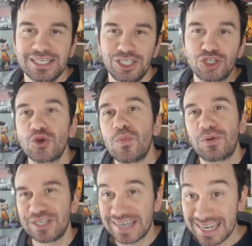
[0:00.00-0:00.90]
ci sono un
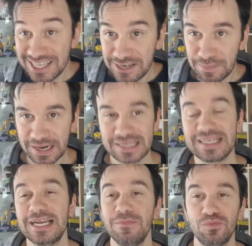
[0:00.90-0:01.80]
po' di gradi di
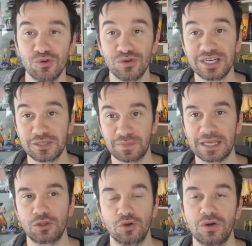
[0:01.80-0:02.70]
parentela in più
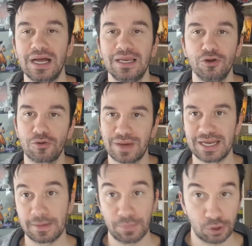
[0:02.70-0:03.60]
rispetto al
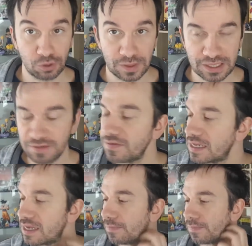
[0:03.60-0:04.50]
normale rapporto
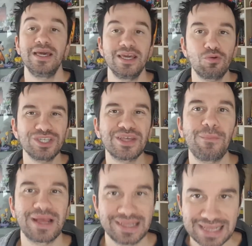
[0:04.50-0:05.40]
padre-figlia. In questa
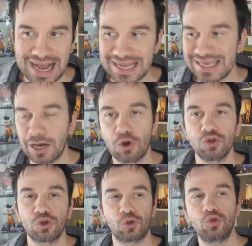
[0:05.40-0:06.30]
battaglia
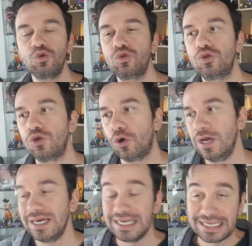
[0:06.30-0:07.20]
contro tutto
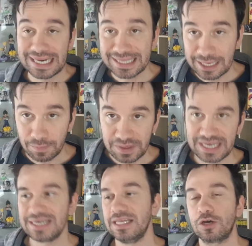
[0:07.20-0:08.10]
il clan del
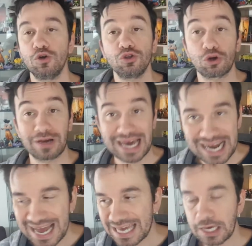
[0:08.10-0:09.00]
piede, contro
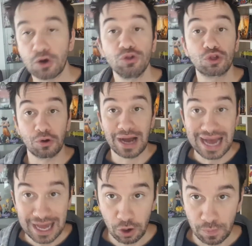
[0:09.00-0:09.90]
Karai, contro
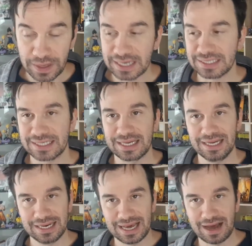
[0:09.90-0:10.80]
Alopex,
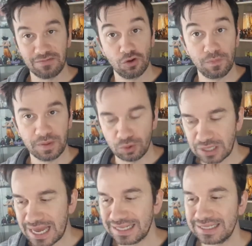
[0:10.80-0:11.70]
la volpe
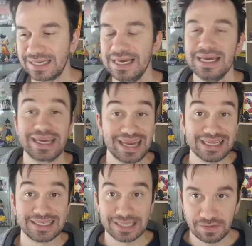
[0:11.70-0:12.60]
mutante che è
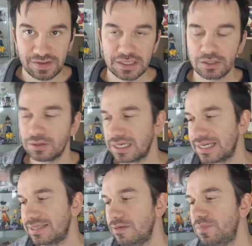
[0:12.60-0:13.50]
al servizio del
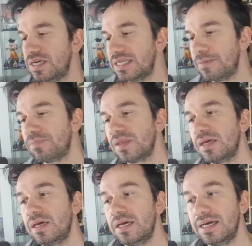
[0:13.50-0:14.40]
clan del piede,
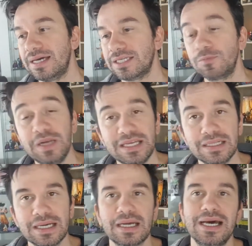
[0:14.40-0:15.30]
eh, Splinter